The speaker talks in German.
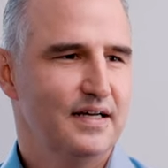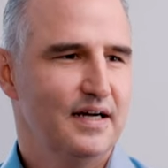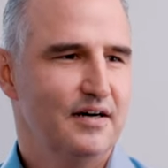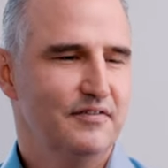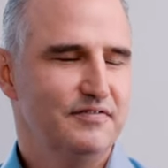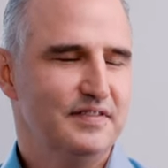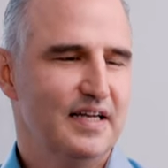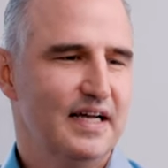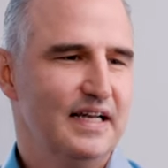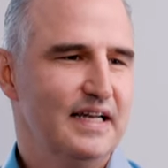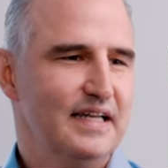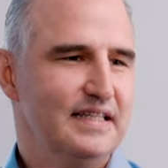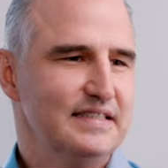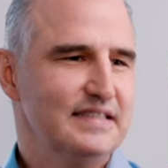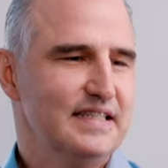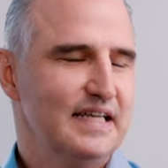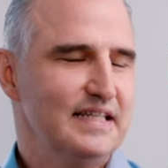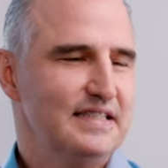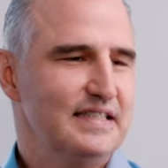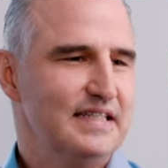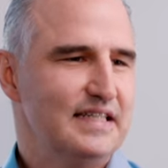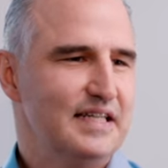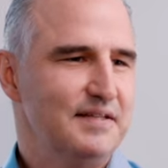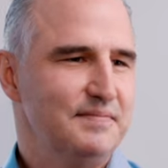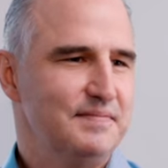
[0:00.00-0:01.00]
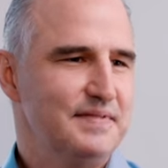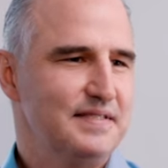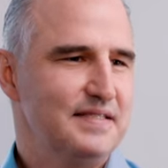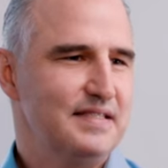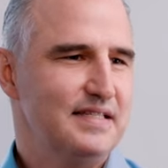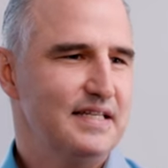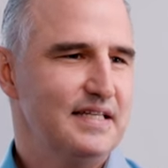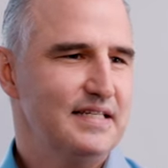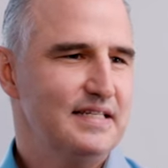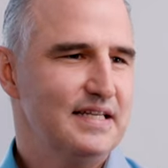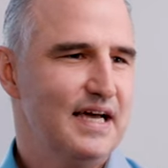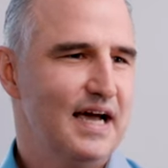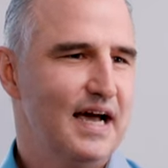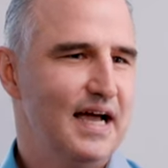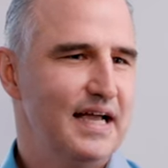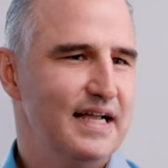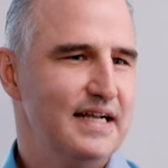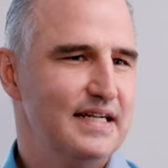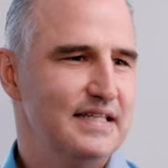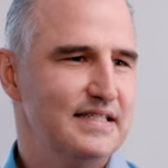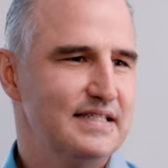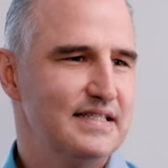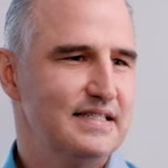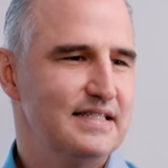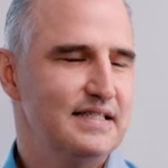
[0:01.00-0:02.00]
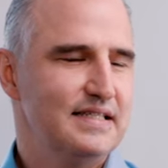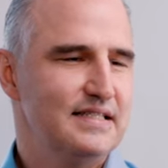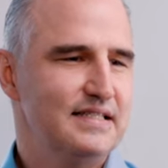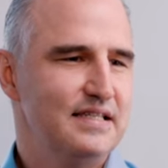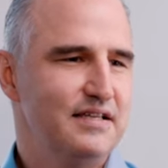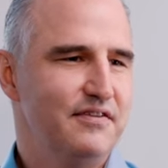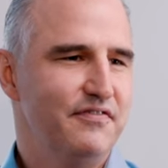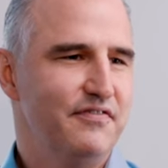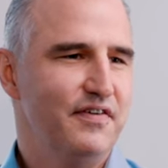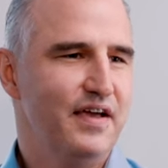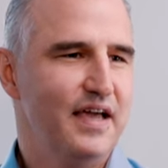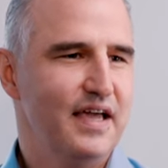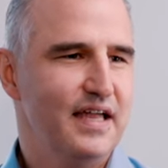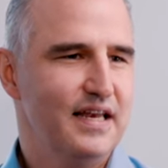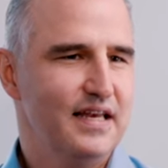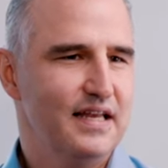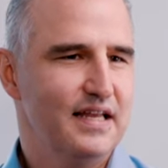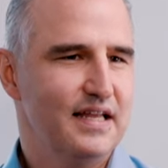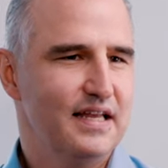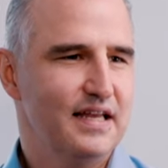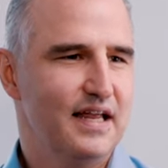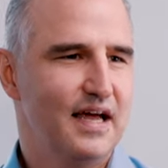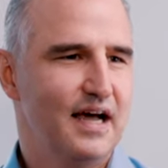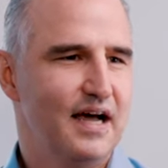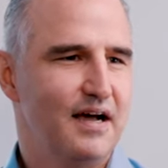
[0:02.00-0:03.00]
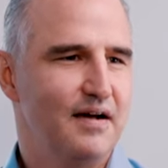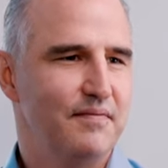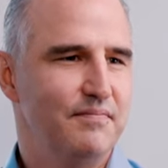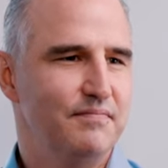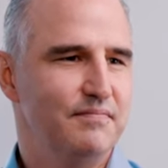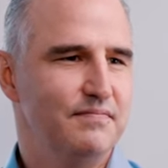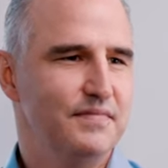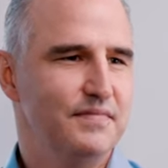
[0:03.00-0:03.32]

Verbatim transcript: Auf der anderen Seite gibt es Details, die sich verändert haben.